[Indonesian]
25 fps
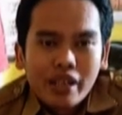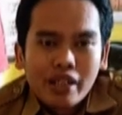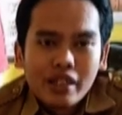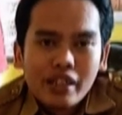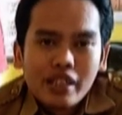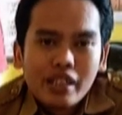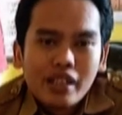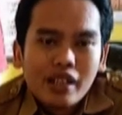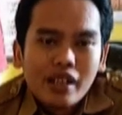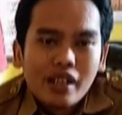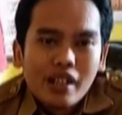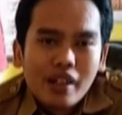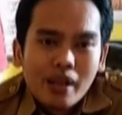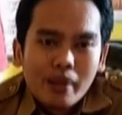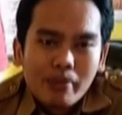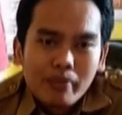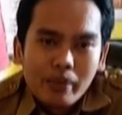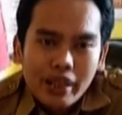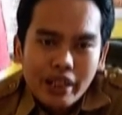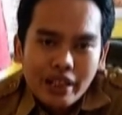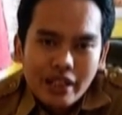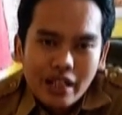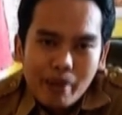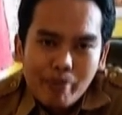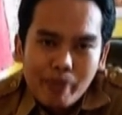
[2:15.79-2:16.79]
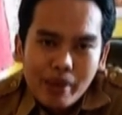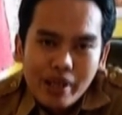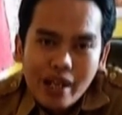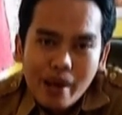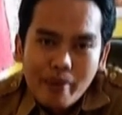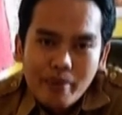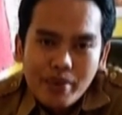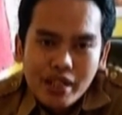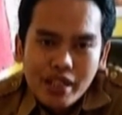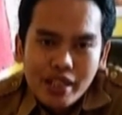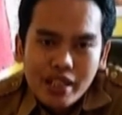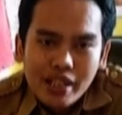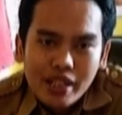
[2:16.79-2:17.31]
ini mereka pendam
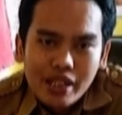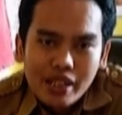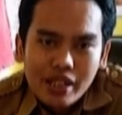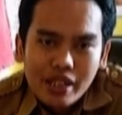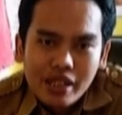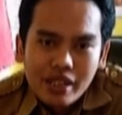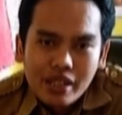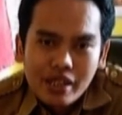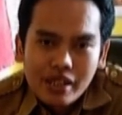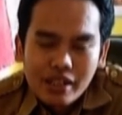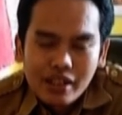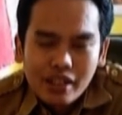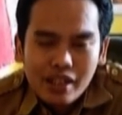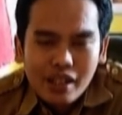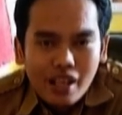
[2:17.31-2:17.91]
sendiri.